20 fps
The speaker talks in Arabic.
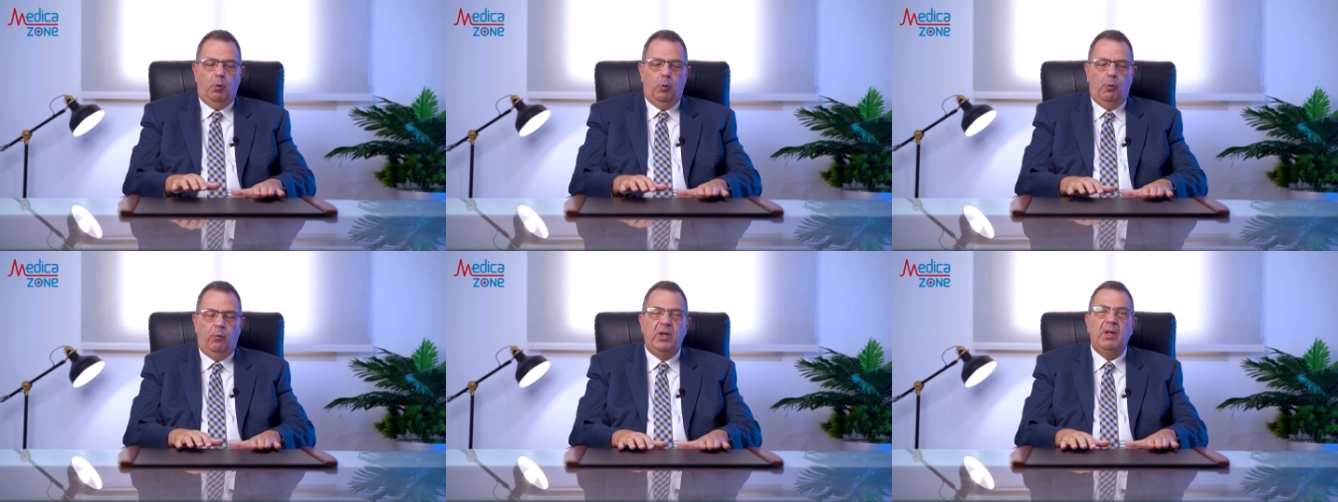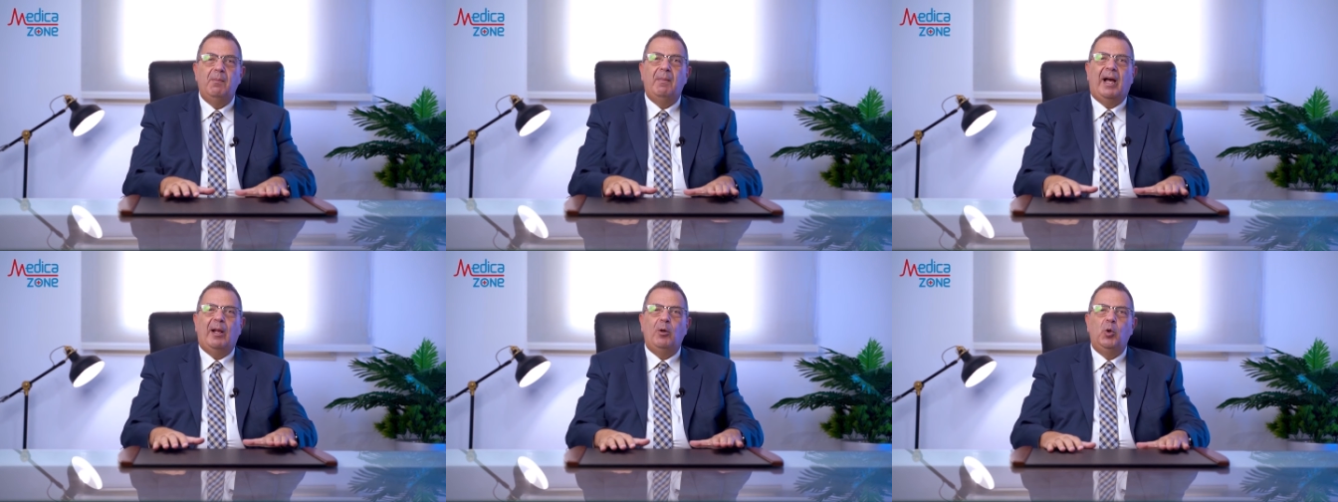
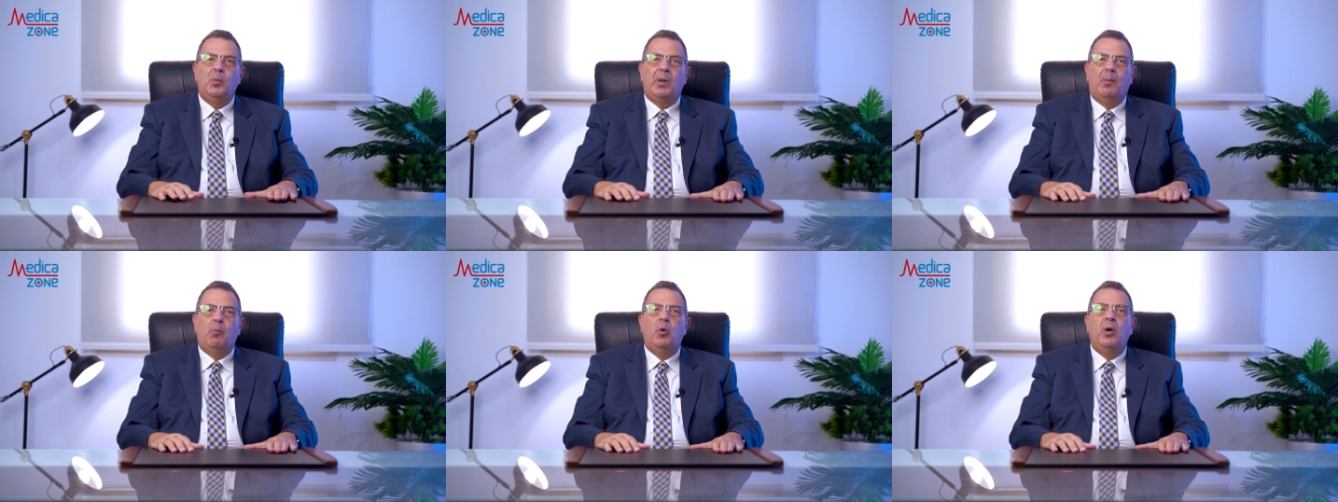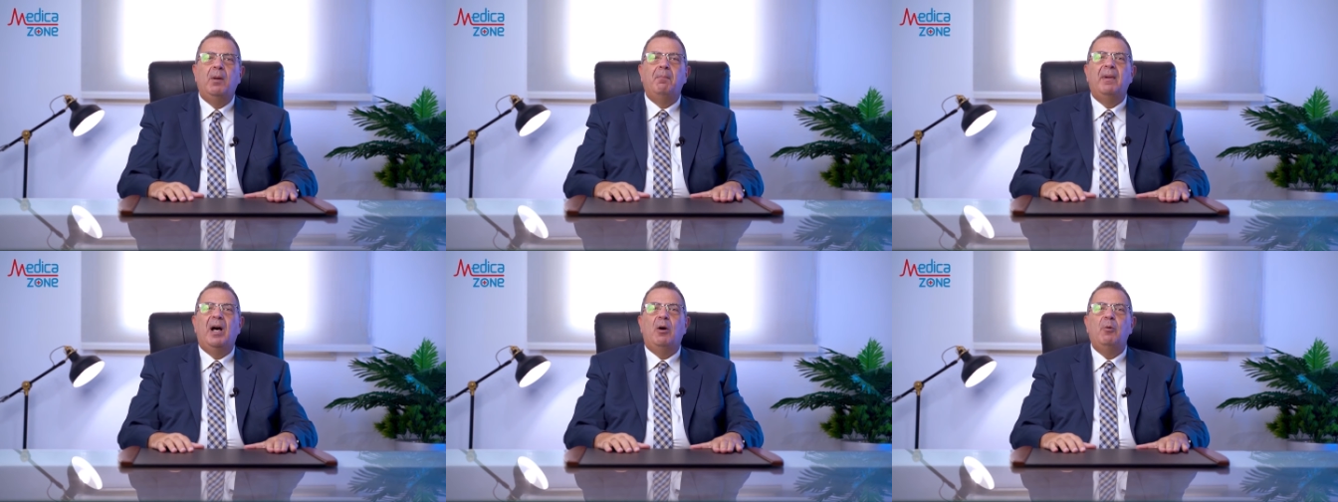وفي معلومه
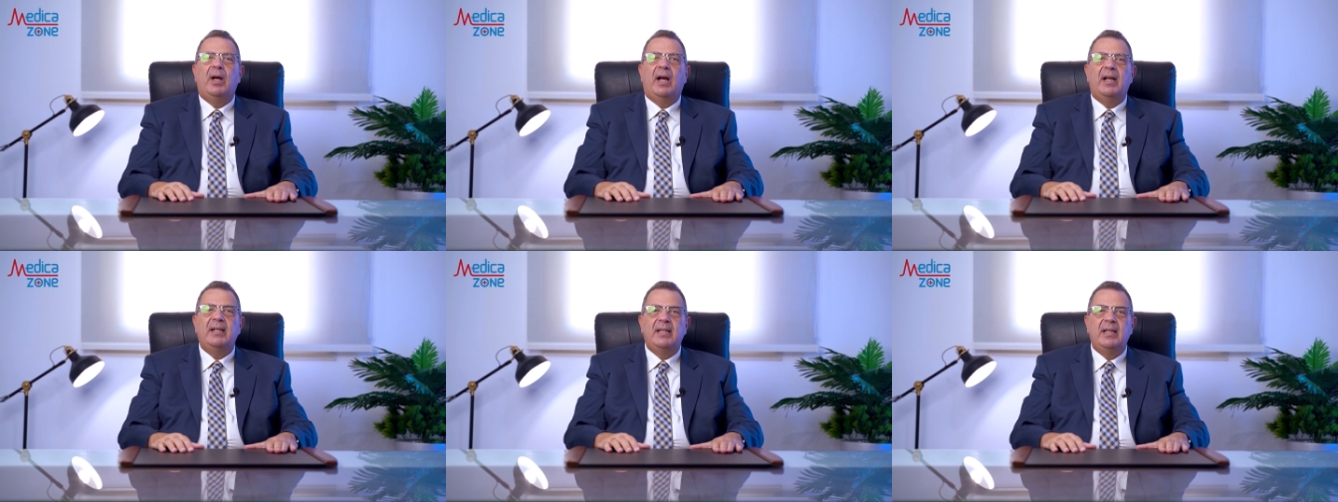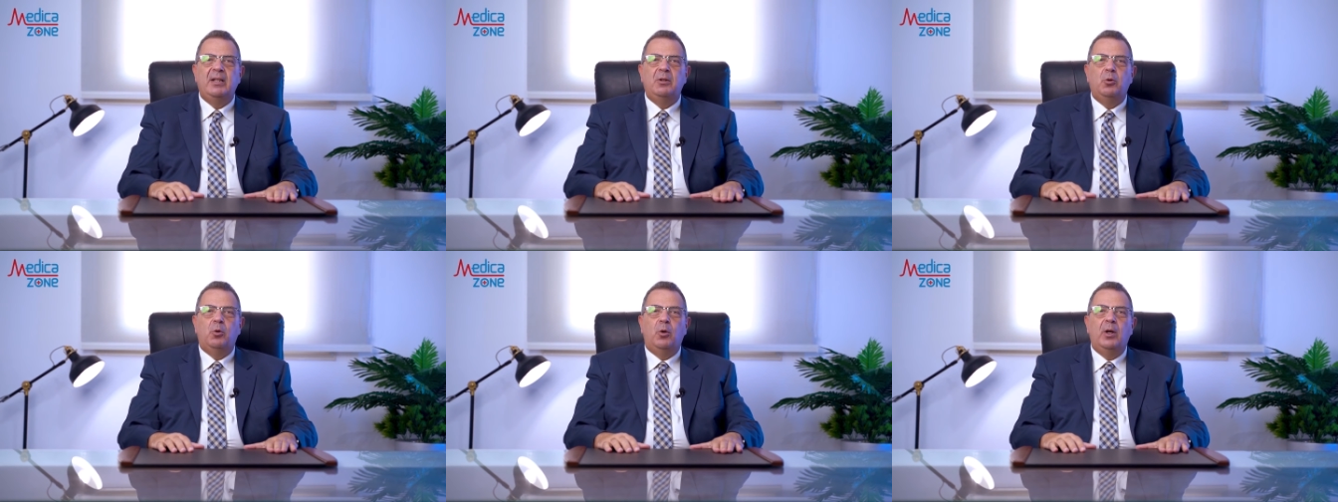مهمه قوي
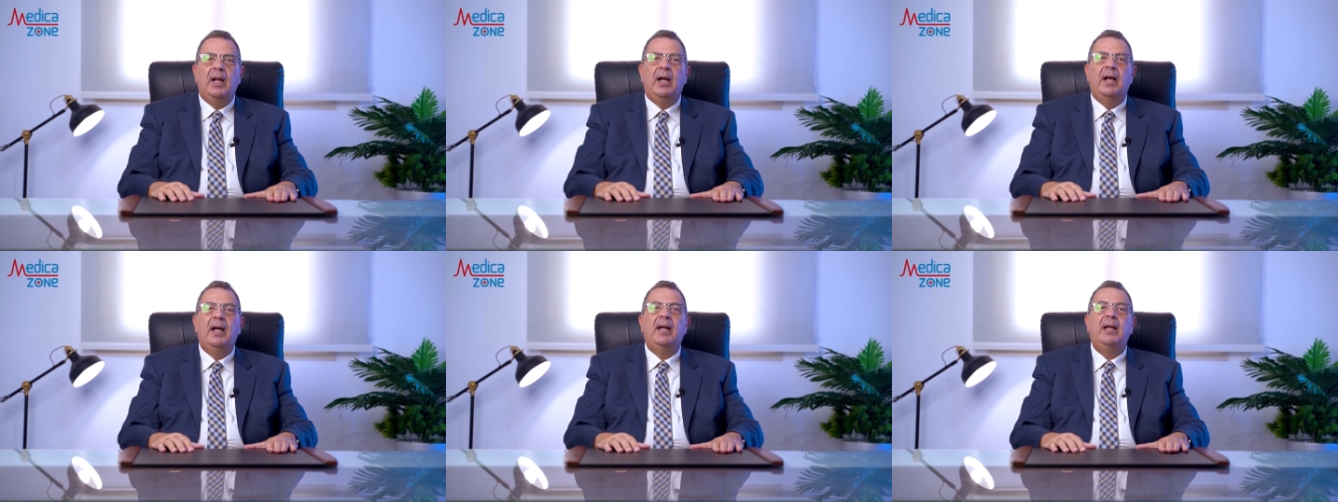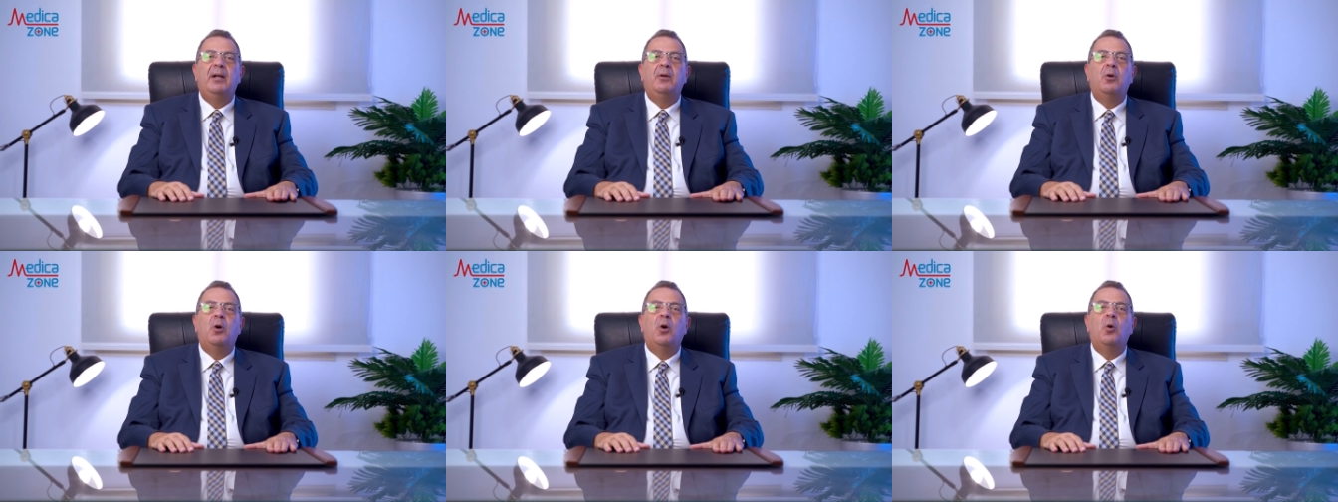عايزين
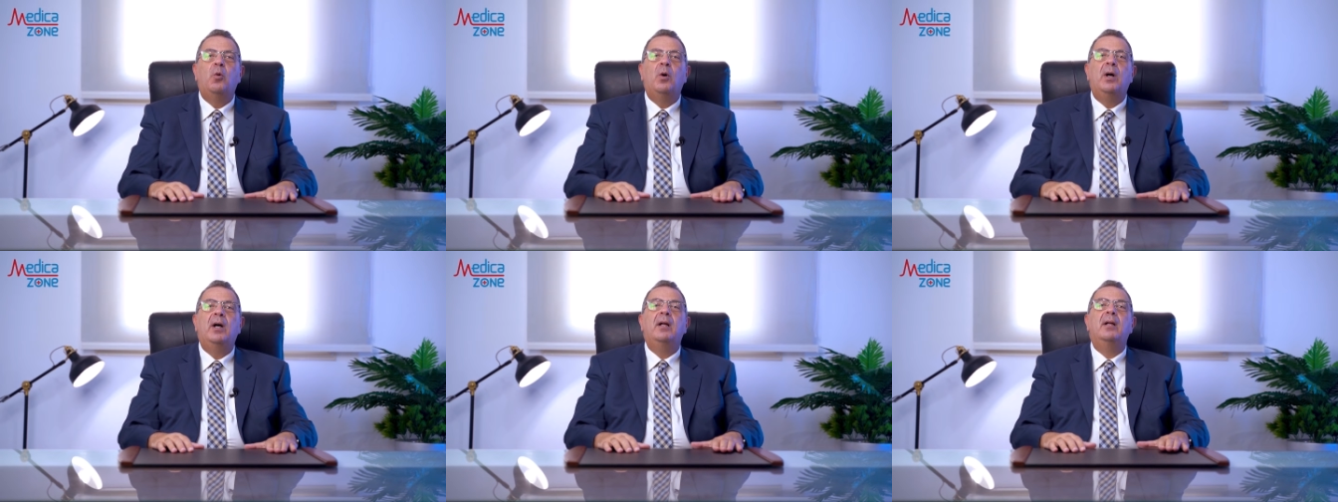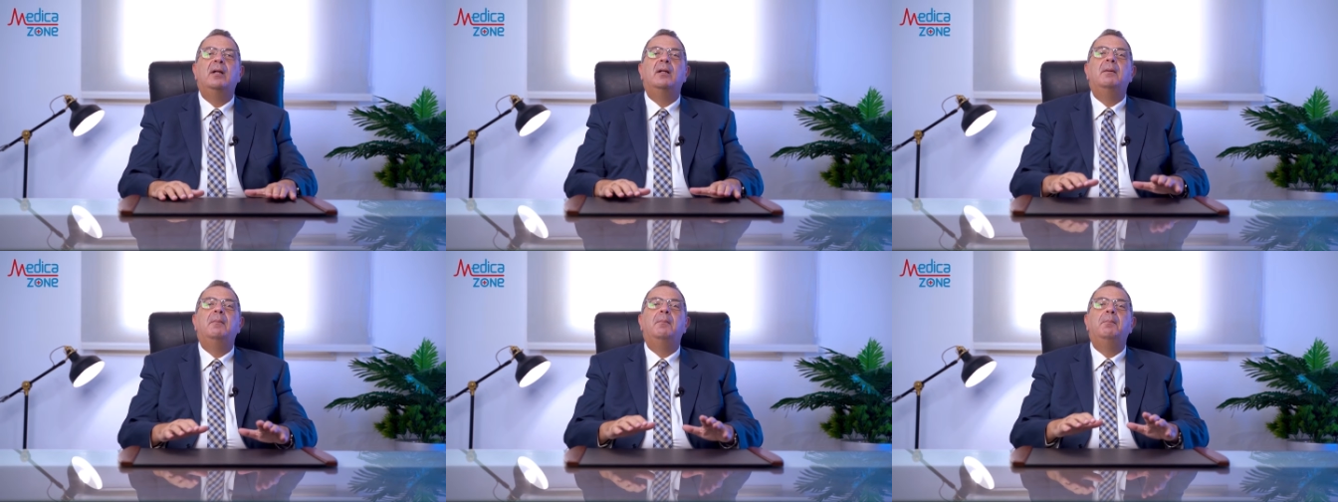نقولها ان هو